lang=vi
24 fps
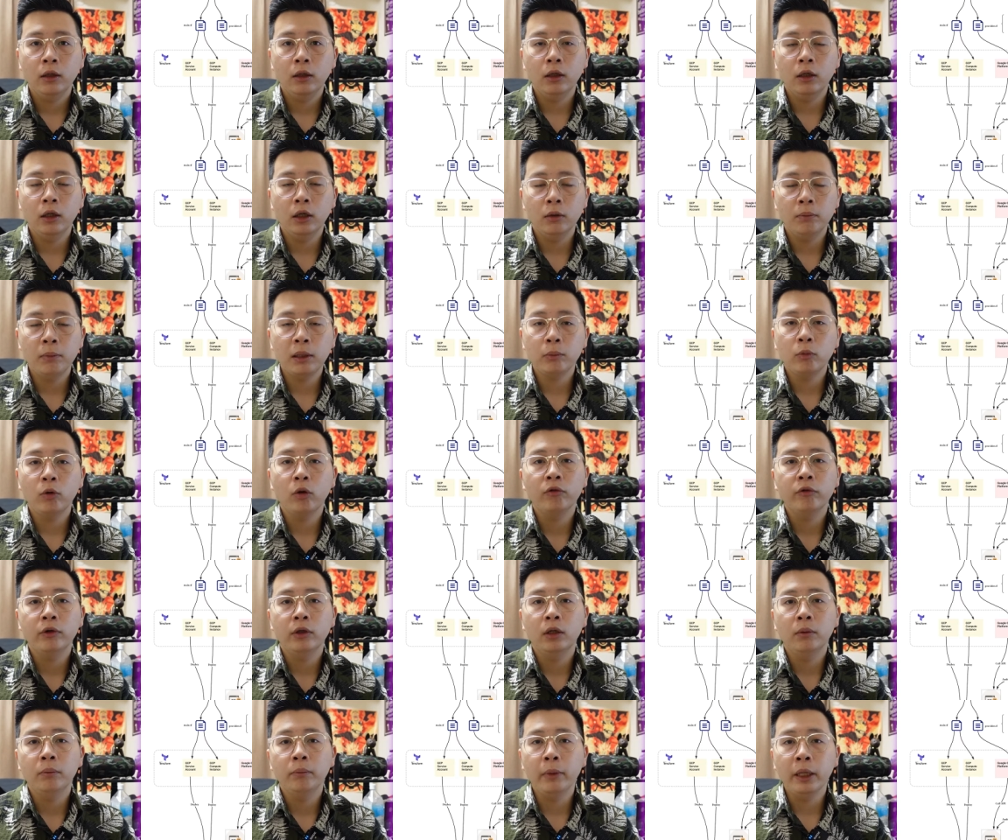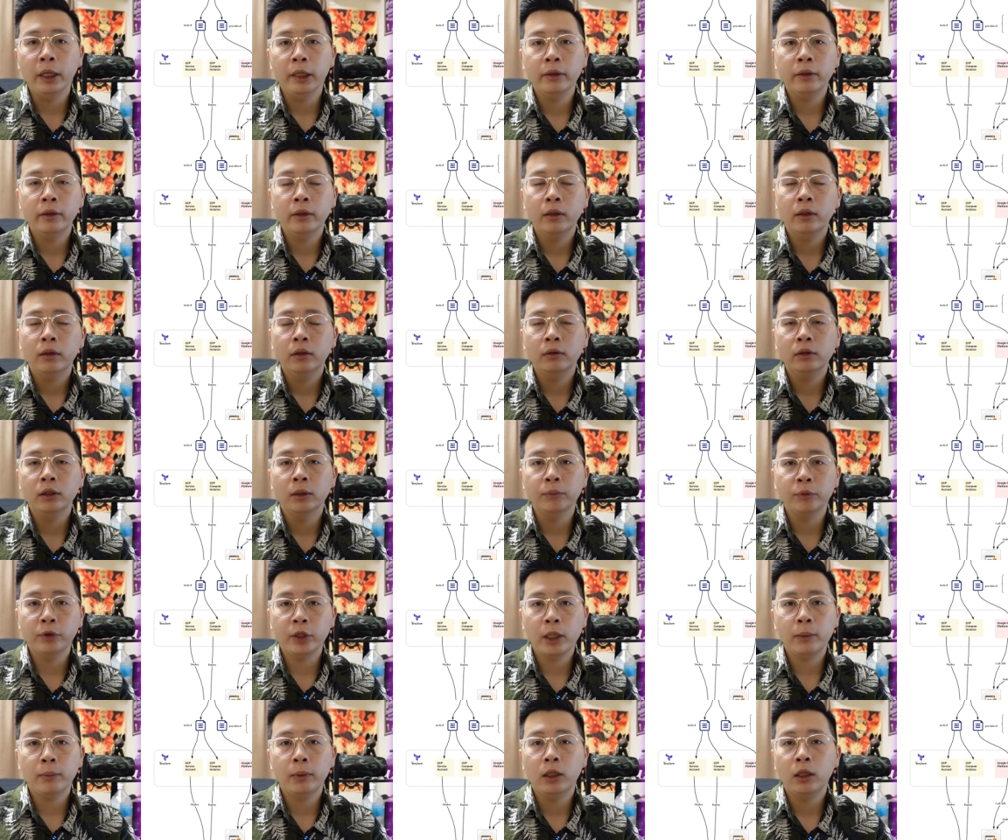uh, bắt buộc phải là
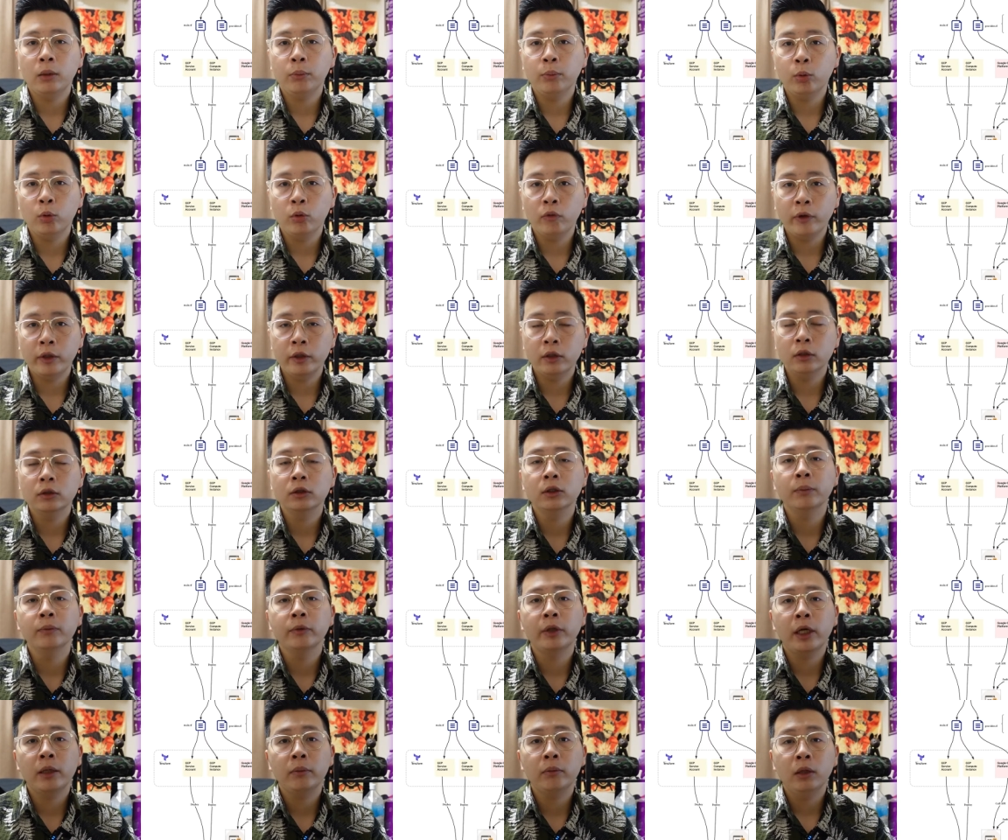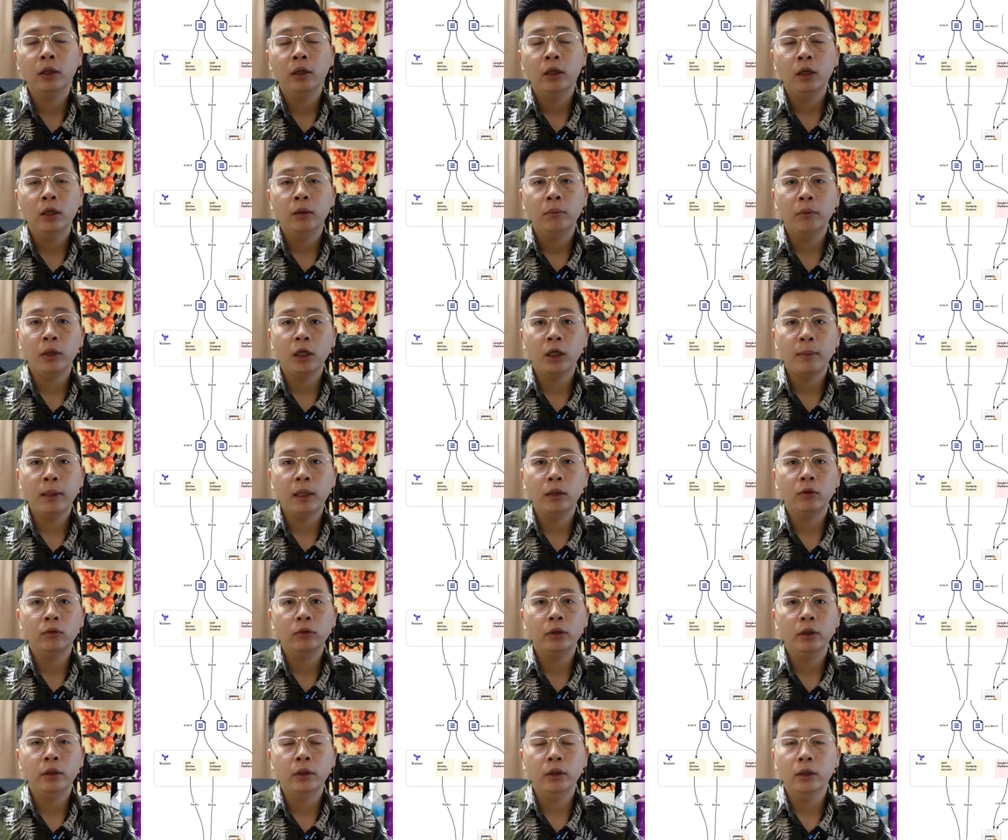main.tf hay là provider.tf mà các bạn có
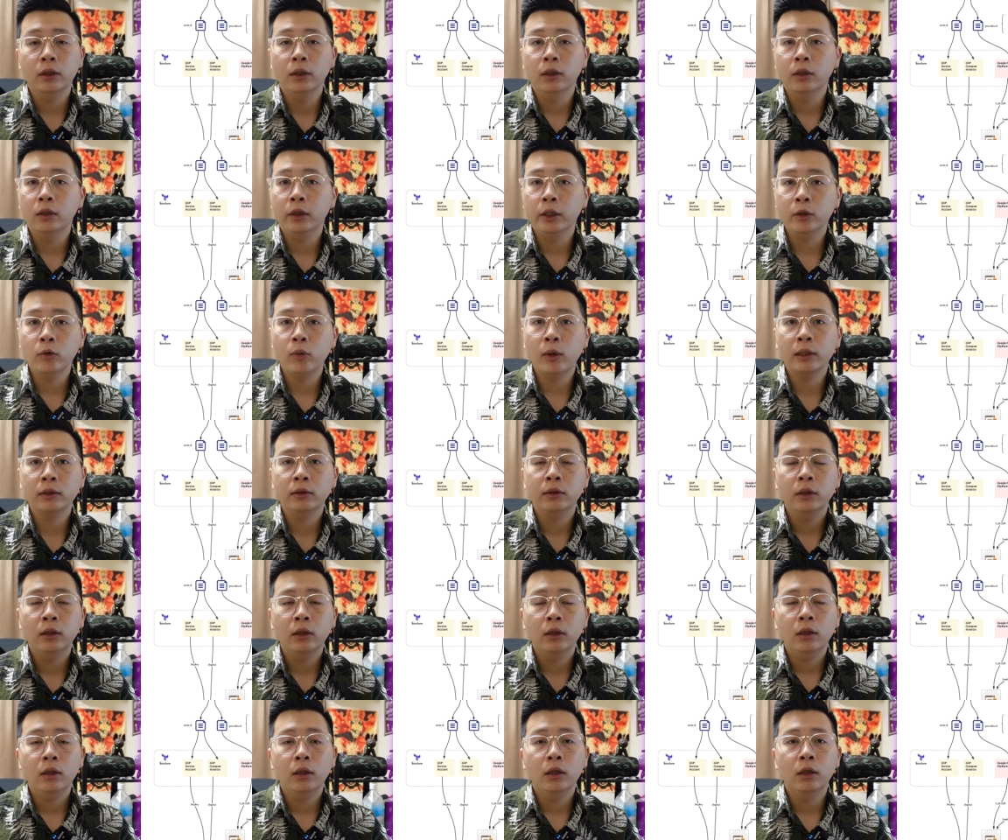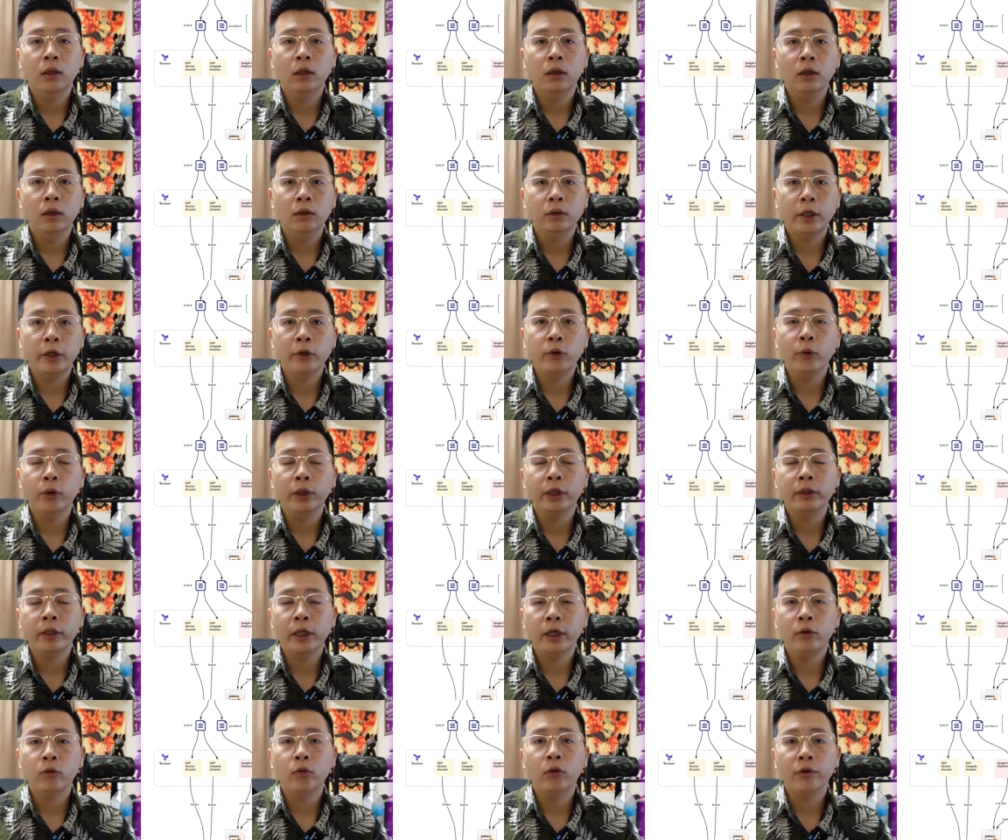thể uh, linh hoạt uh, thay đổi cái
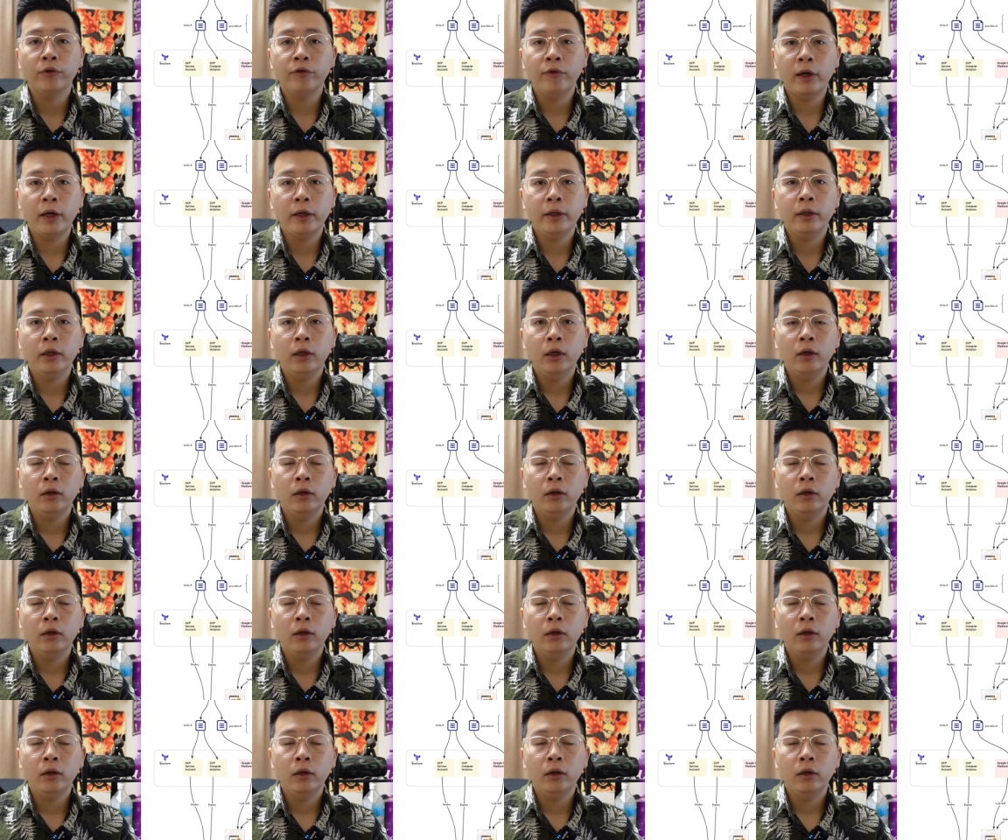tên của cái file